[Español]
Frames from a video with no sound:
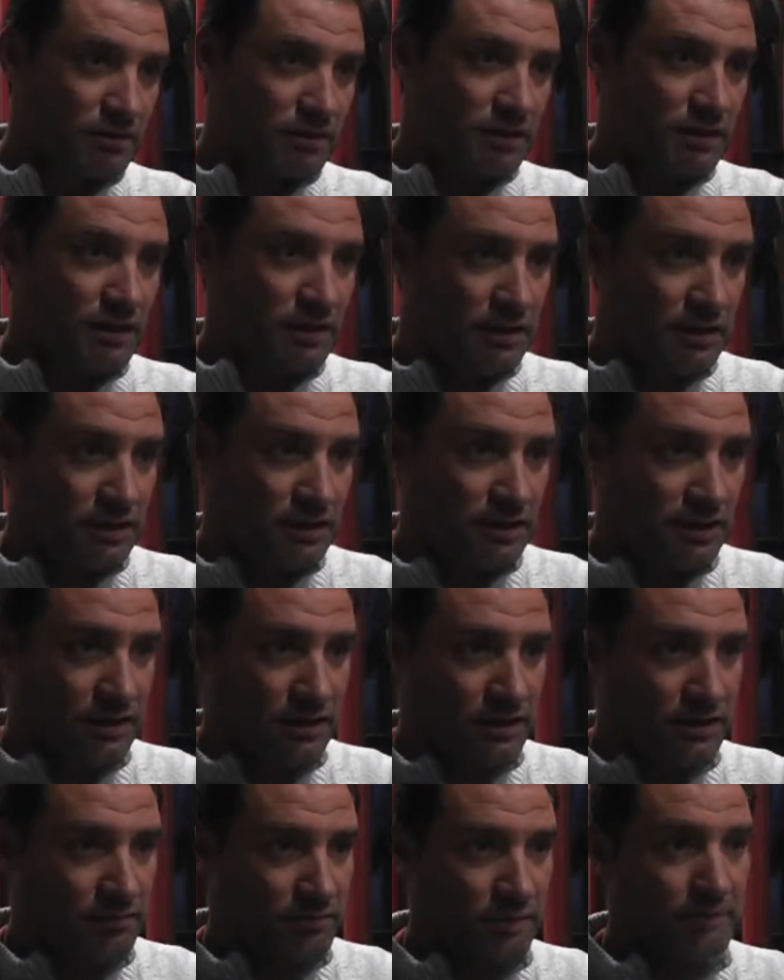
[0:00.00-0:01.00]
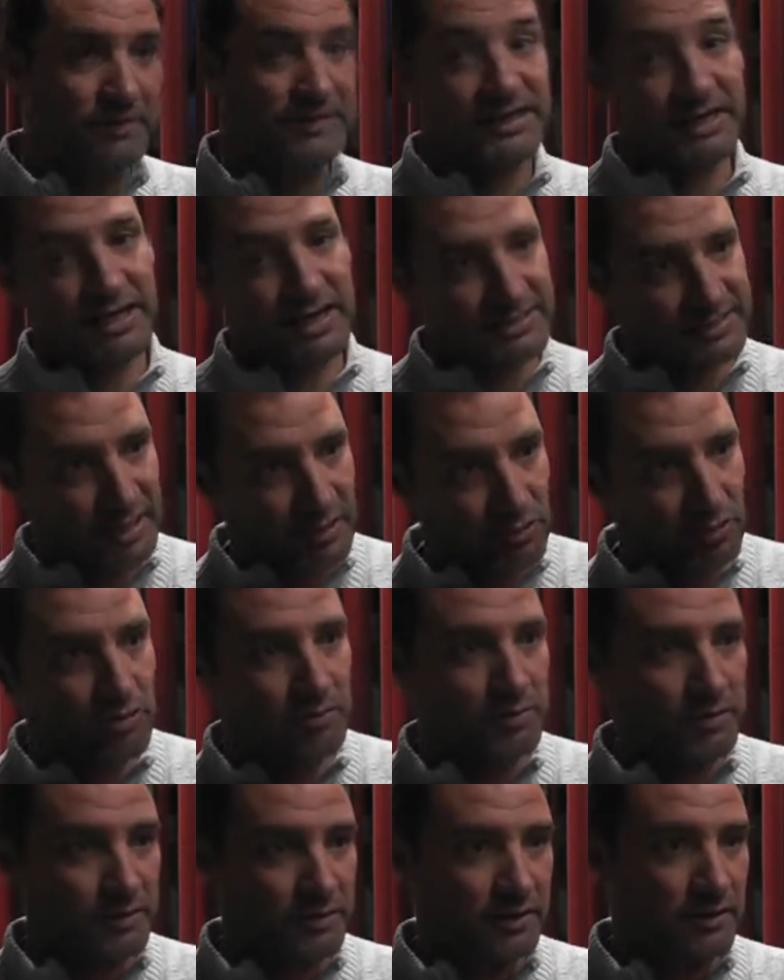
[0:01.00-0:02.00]
y me parece que la salud
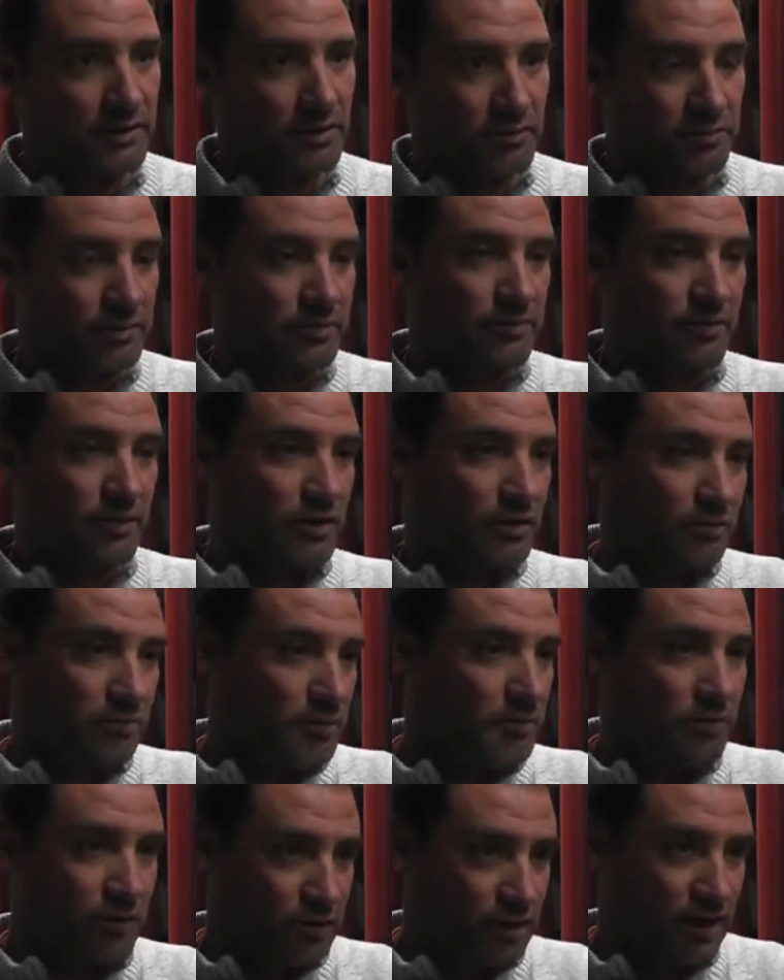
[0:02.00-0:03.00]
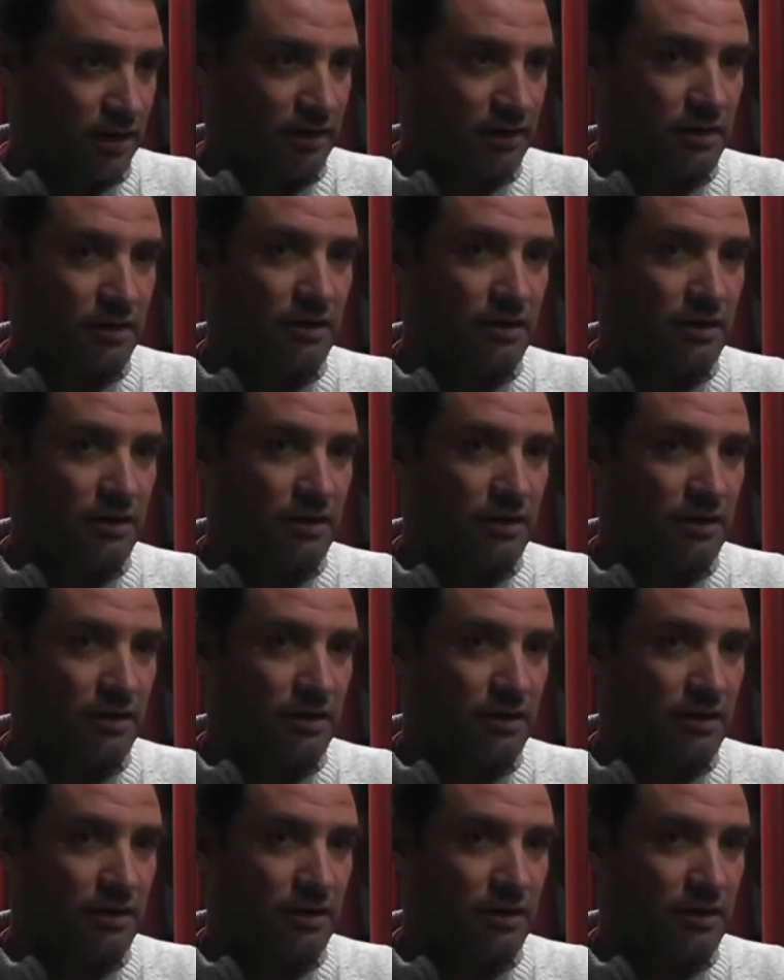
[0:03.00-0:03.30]
es lo, primordial.